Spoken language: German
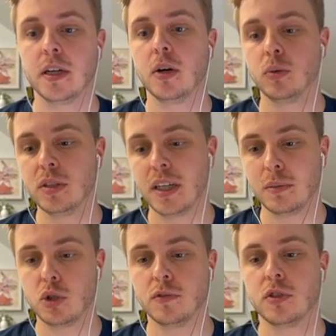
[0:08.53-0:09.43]
Unter anderem schauen wir
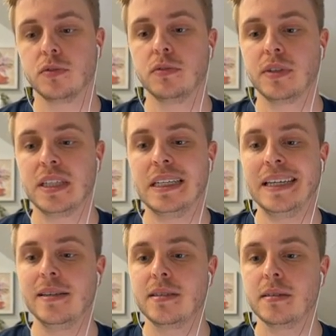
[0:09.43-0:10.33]
uns auf jeden Fall die
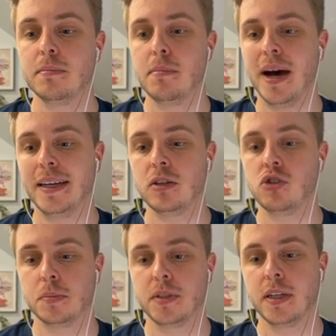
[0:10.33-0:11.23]
nächsten beiden Jobs
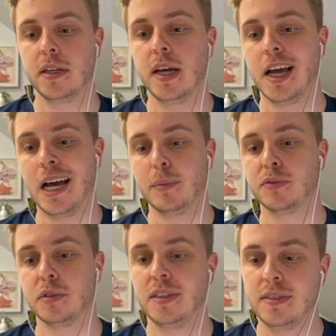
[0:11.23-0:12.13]
an, einmal von
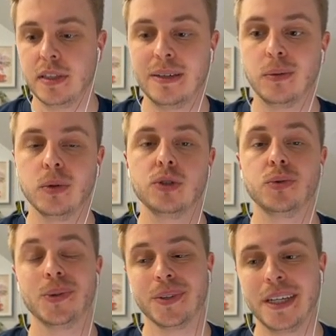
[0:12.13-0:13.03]
Disney und
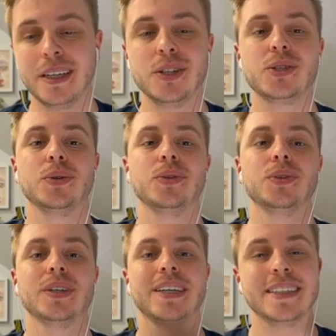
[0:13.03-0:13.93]
Ron English und noch
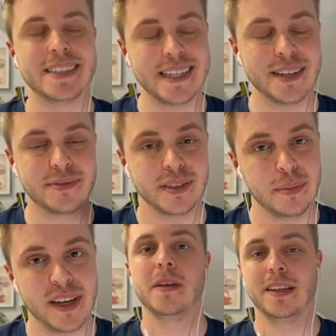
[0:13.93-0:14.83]
sehr viel
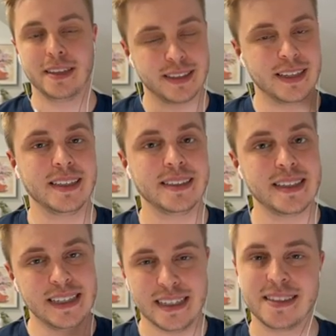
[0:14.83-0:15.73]
mehr. Das alles
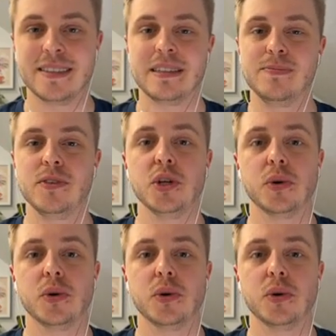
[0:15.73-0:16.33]
jetzt in diesem Video.